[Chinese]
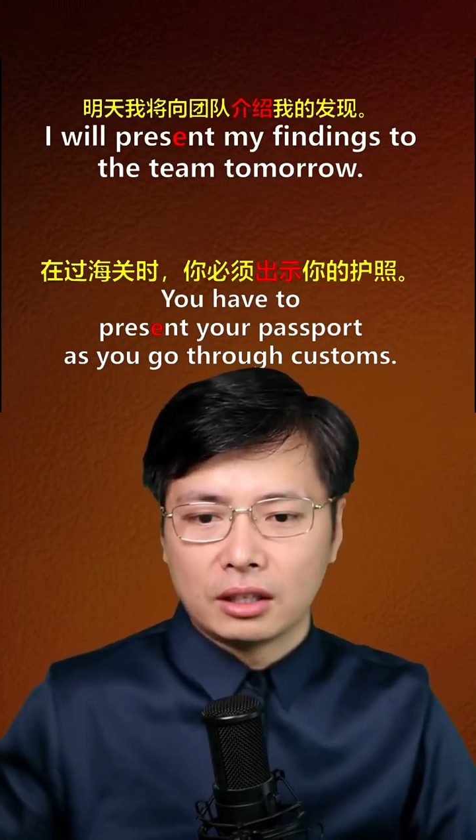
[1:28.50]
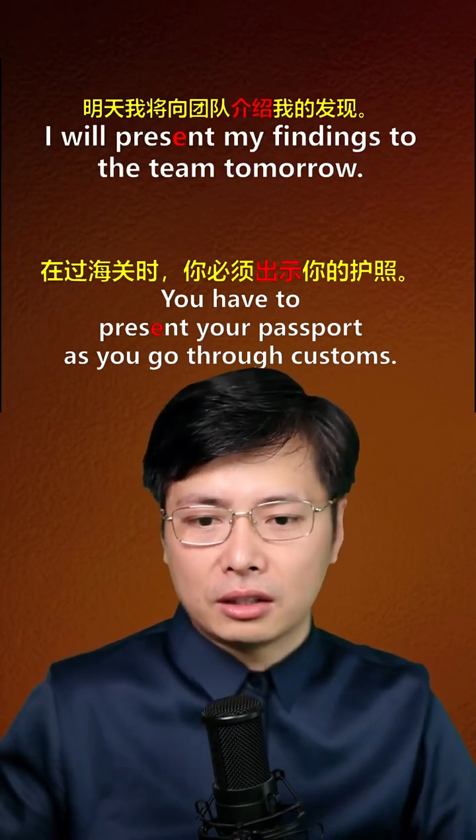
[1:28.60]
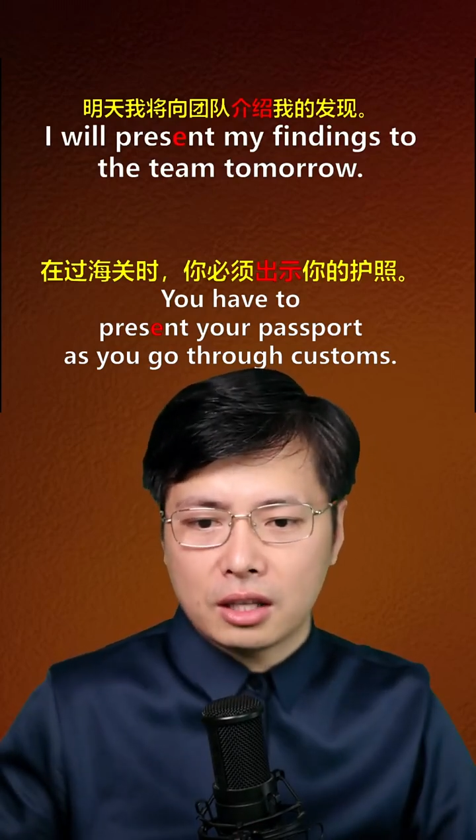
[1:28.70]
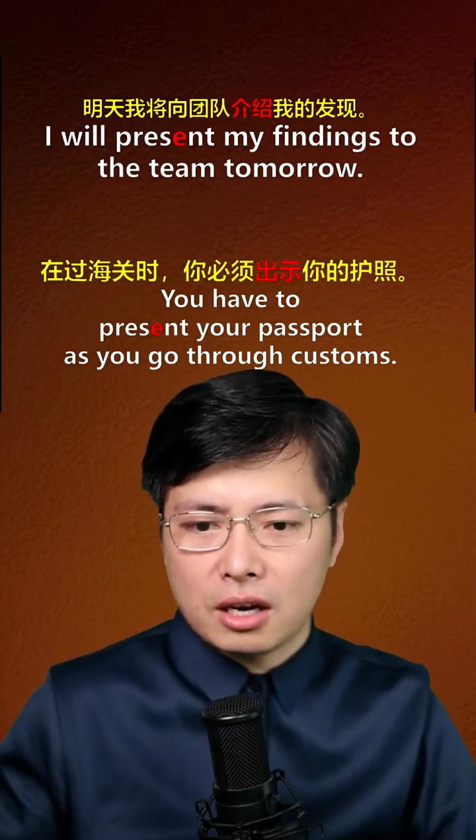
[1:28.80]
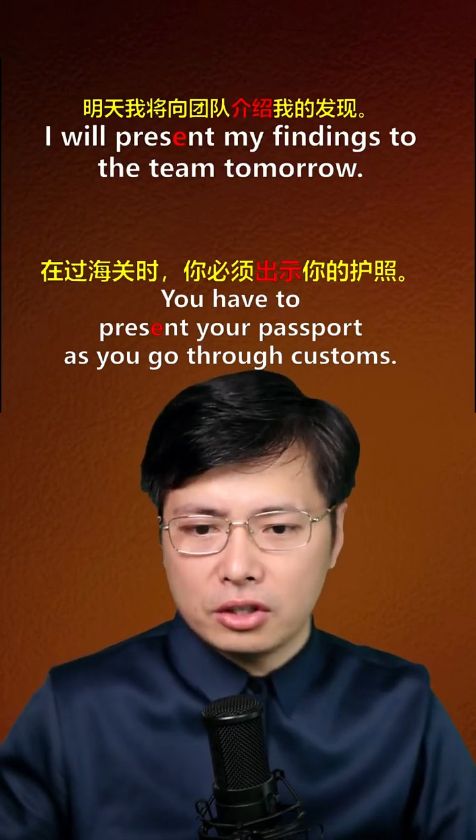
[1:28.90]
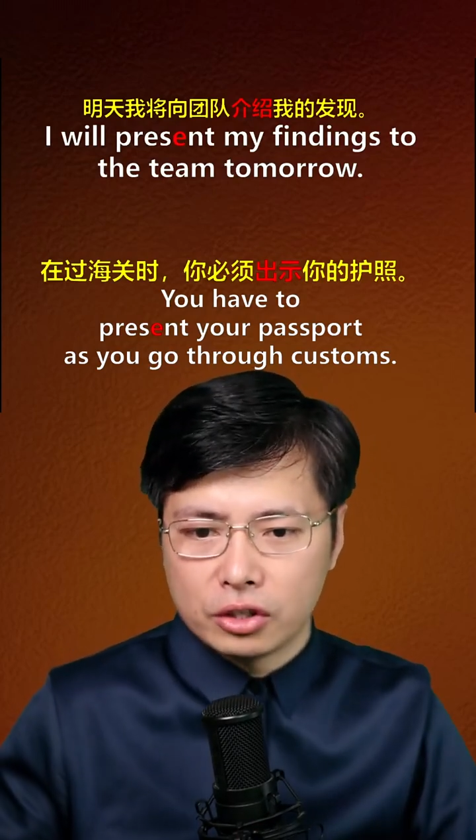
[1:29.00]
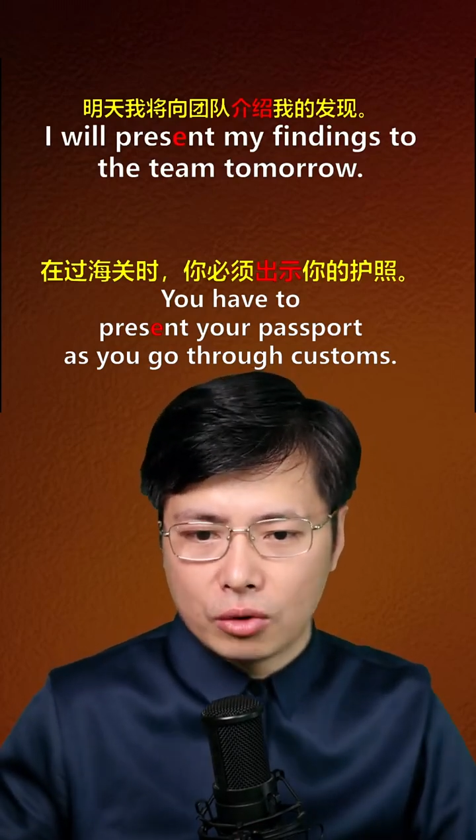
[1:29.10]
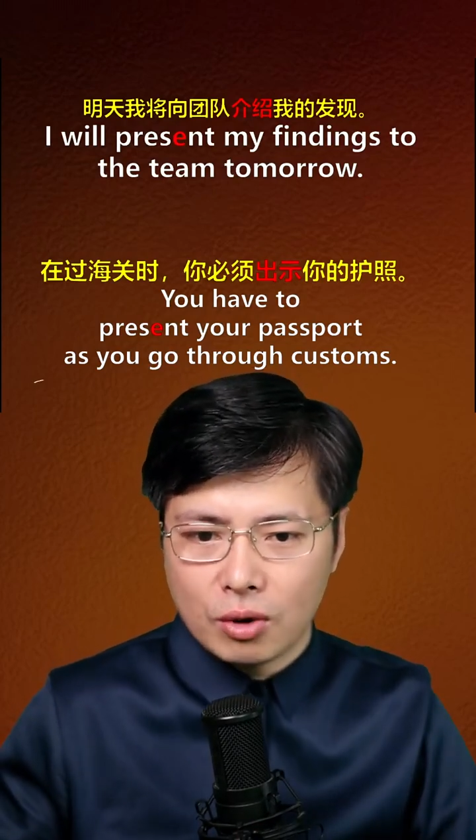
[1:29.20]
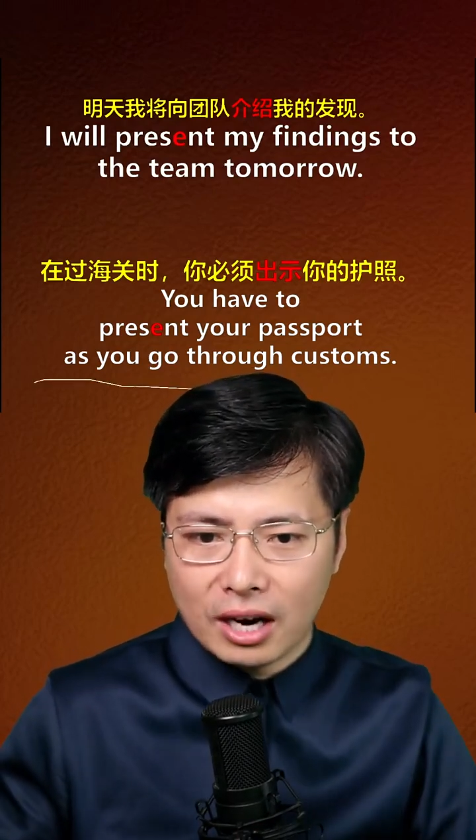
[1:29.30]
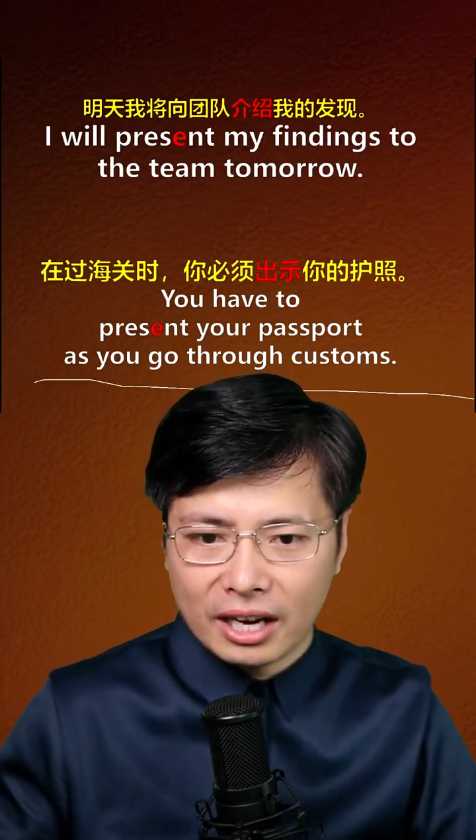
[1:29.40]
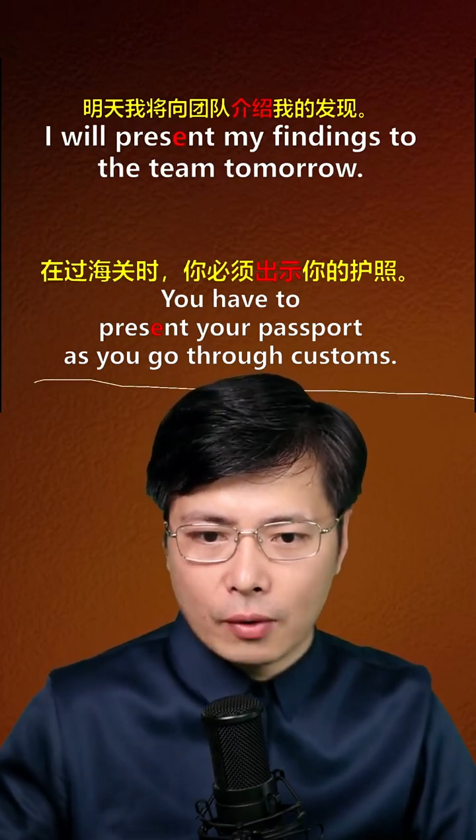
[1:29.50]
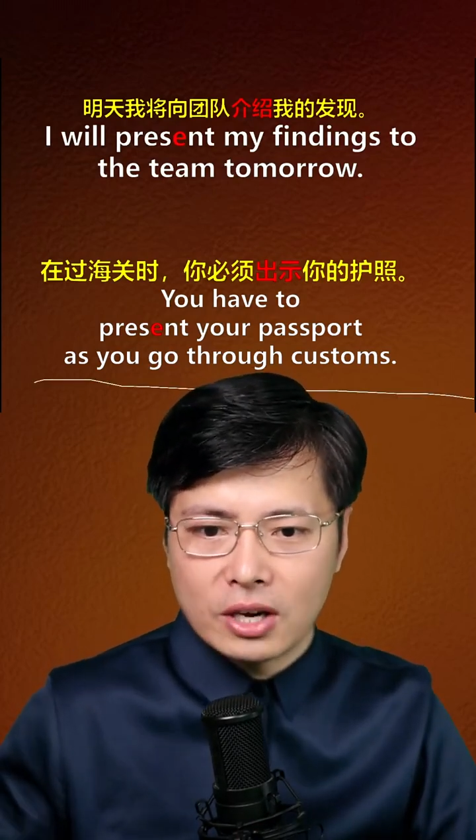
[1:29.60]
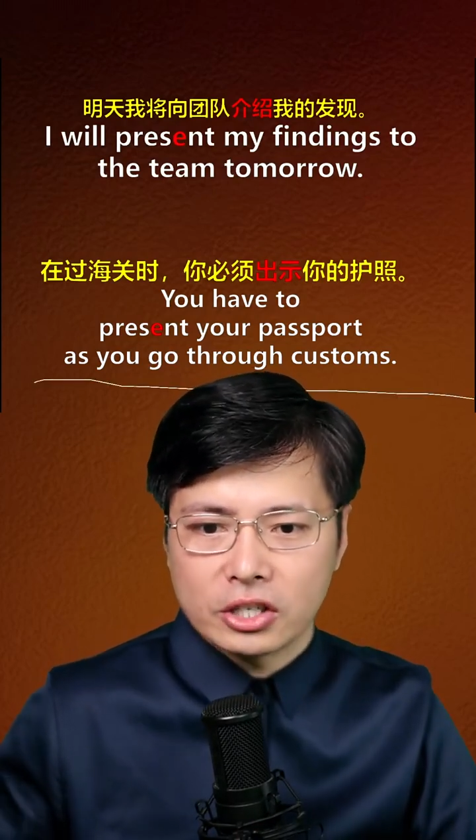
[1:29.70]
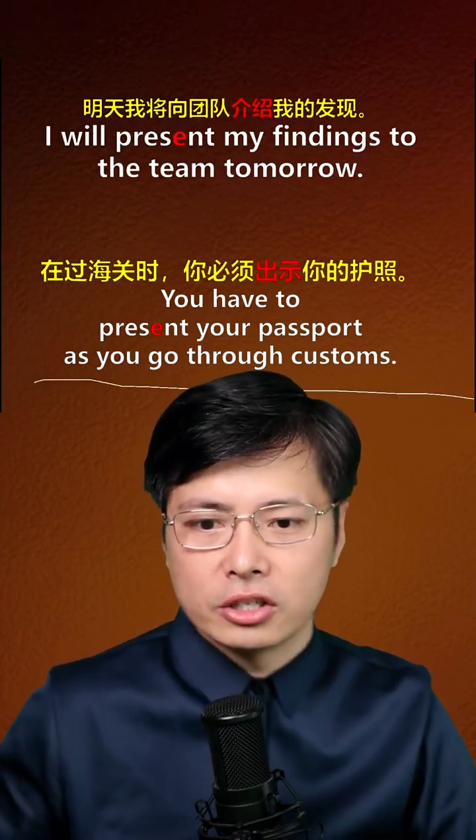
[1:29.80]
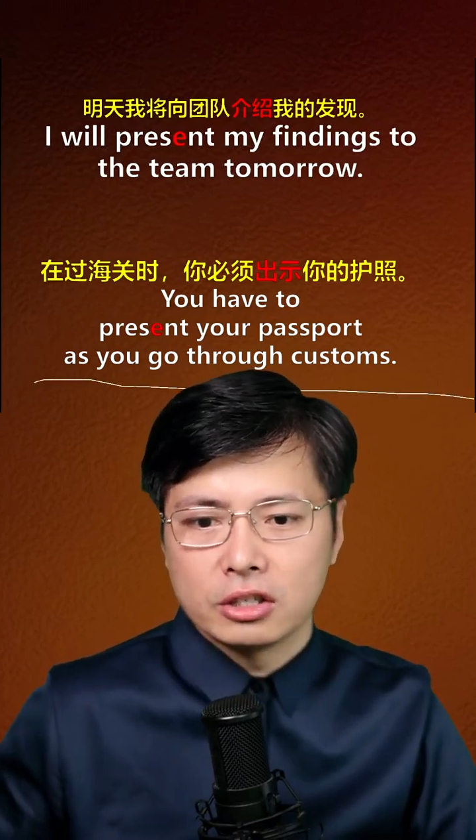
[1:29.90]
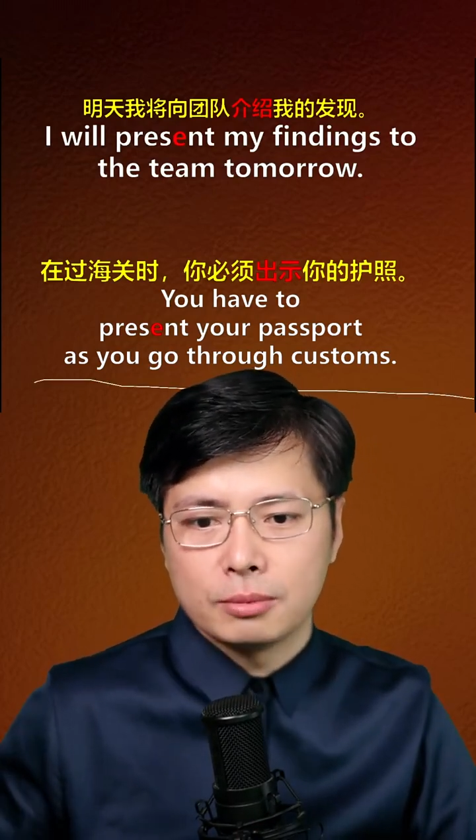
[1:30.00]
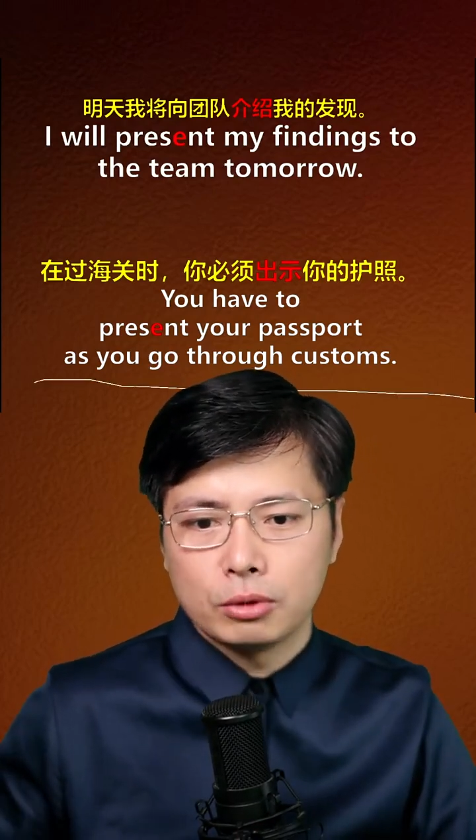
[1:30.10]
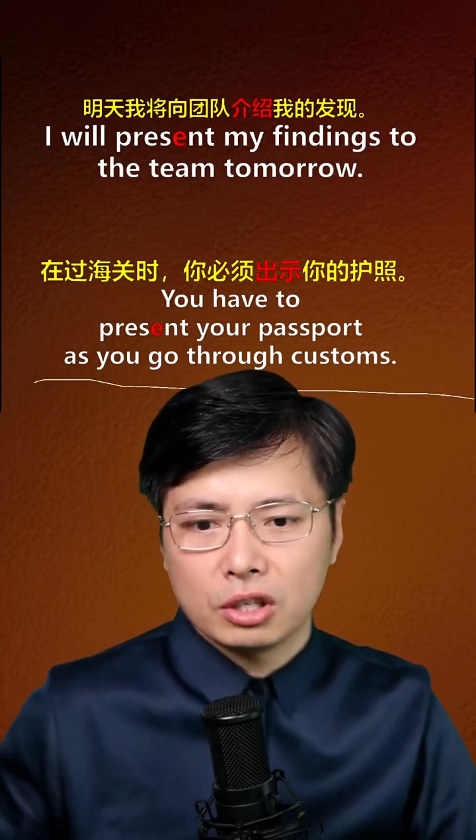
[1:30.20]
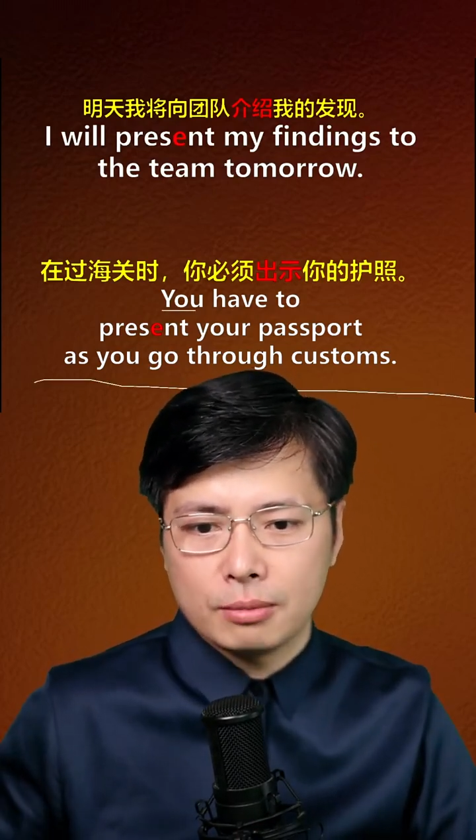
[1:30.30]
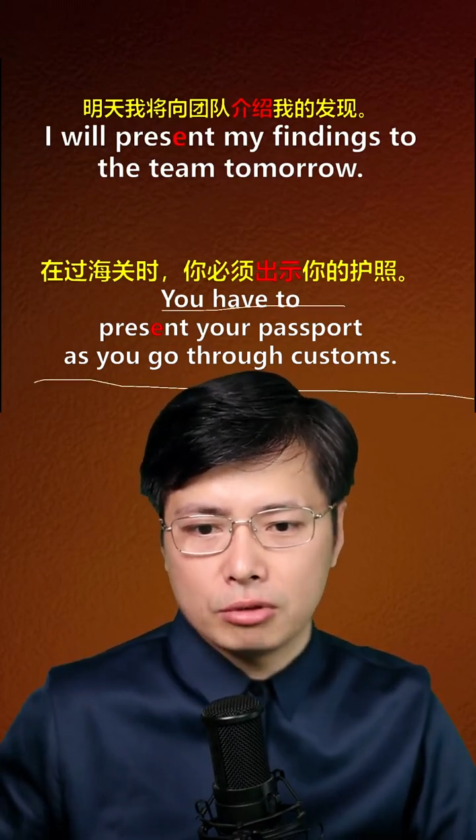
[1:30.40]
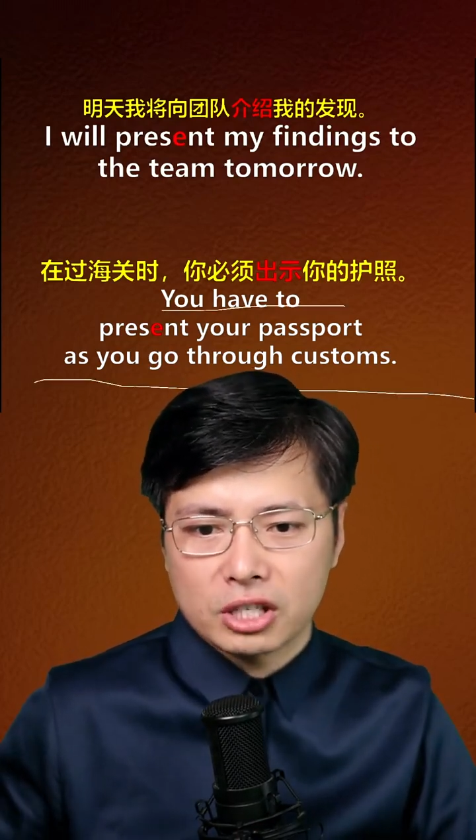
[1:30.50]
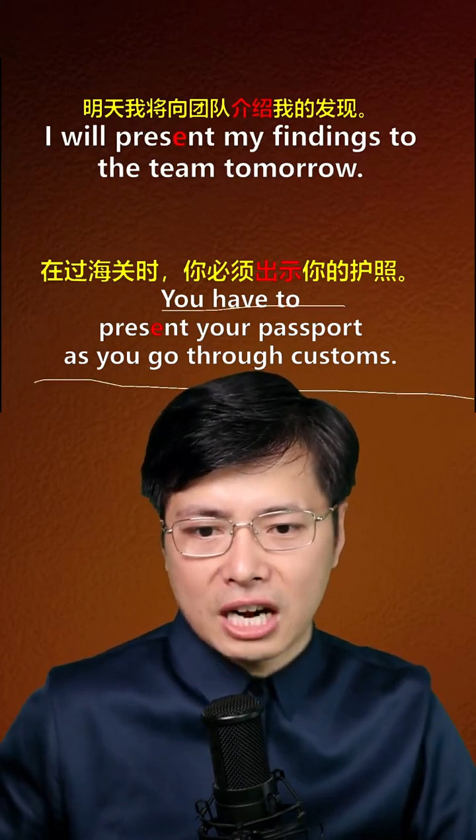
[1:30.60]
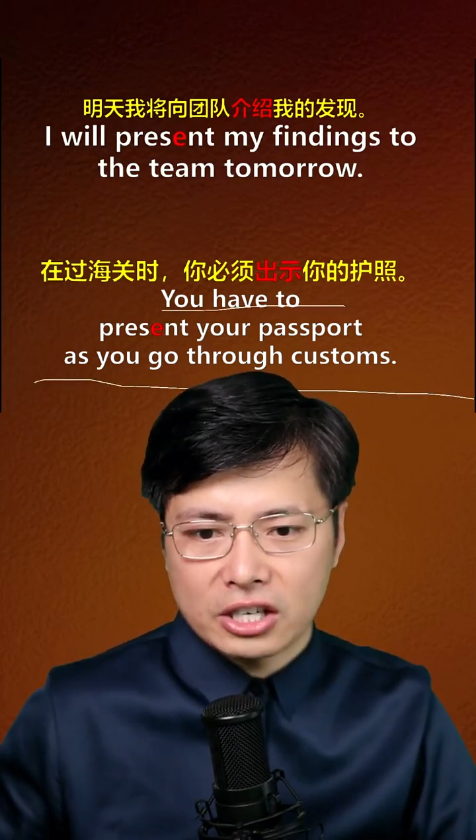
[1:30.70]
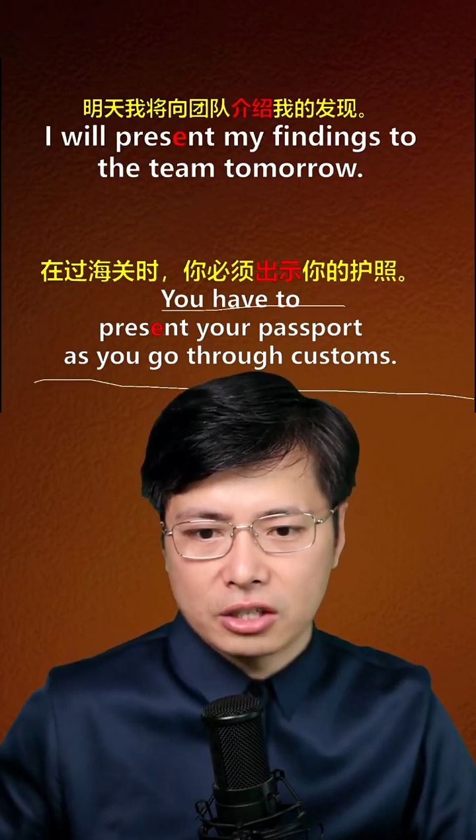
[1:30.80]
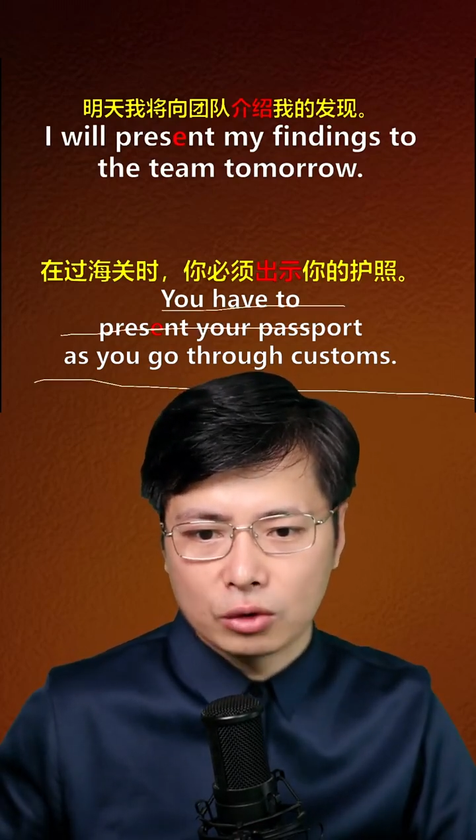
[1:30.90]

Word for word: 当你过海关时，你不得不展示。